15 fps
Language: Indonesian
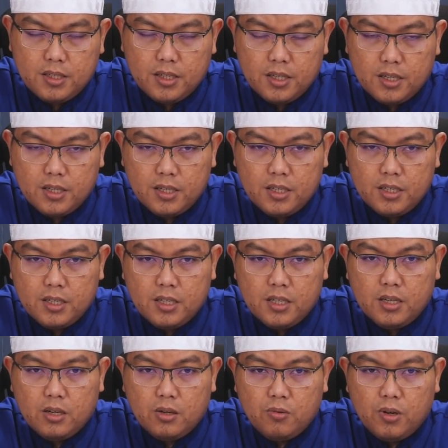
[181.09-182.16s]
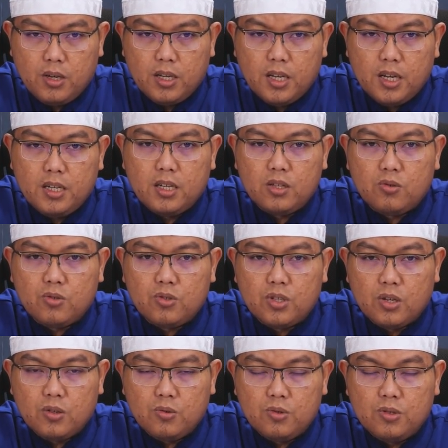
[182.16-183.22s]
ya. Wa ilaina
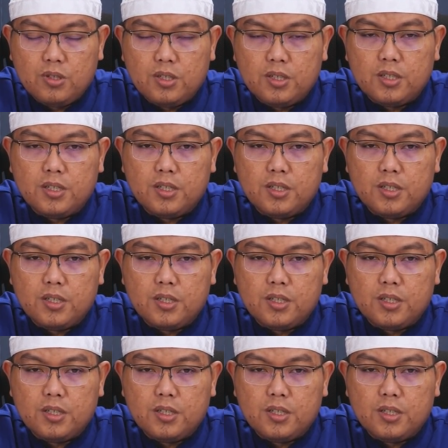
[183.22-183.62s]
turja'un